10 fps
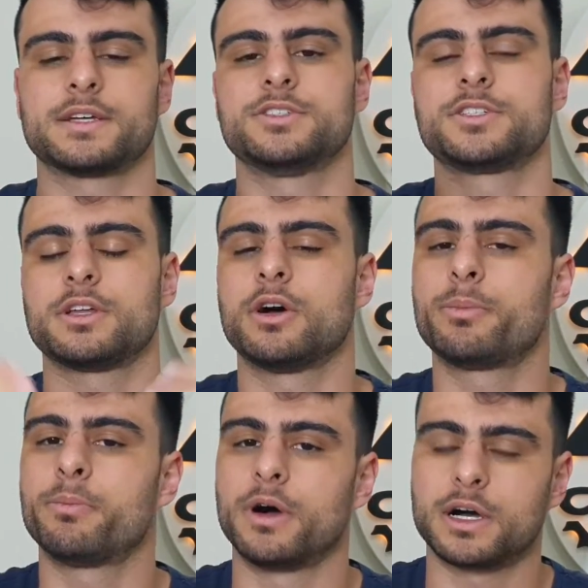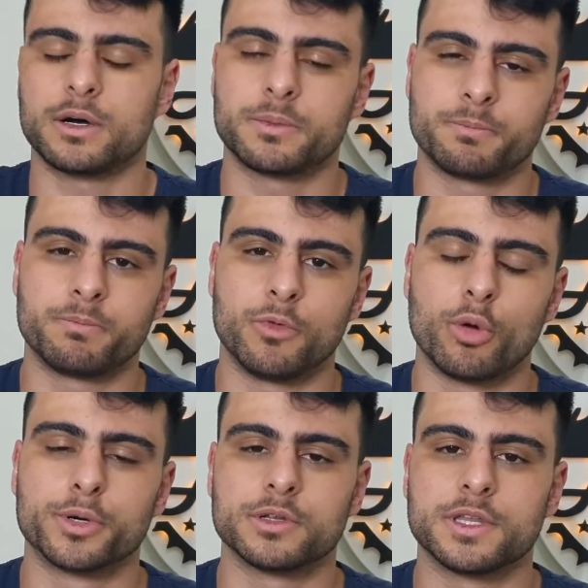A gente tem uma, uma
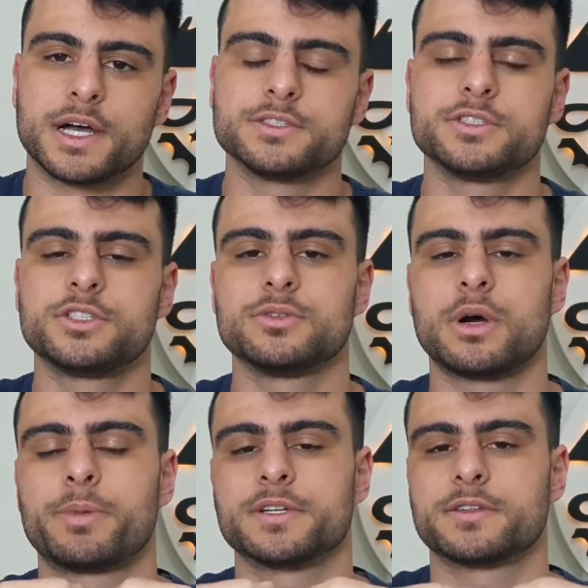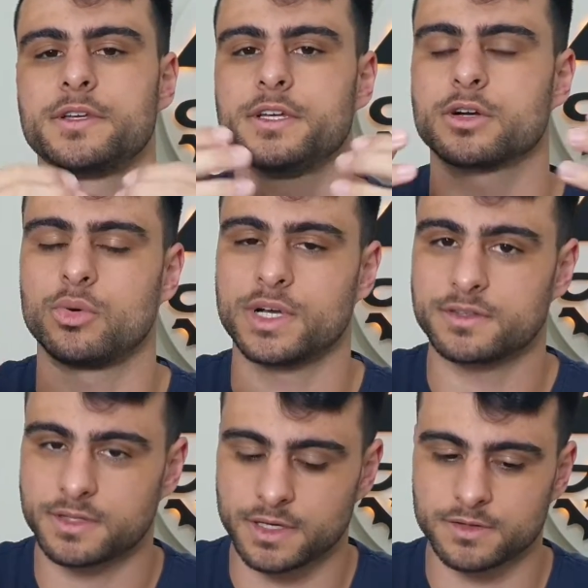oportunidade de uma parceria com a
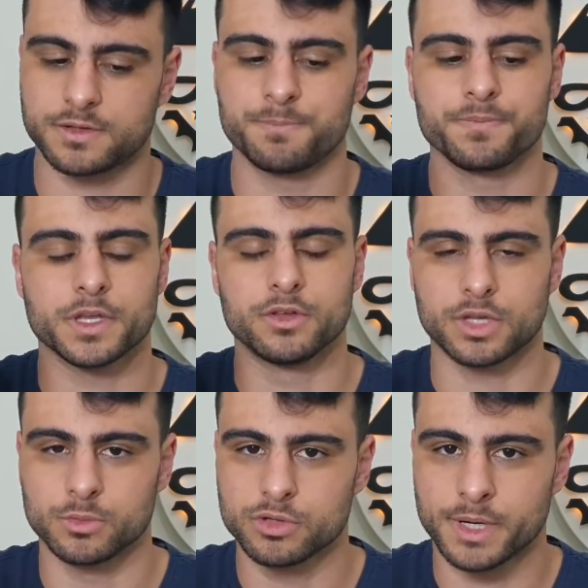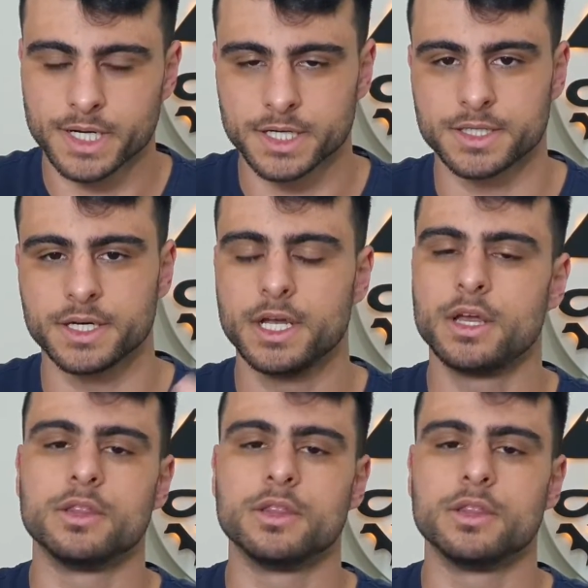Sense. Isso é muito bacana.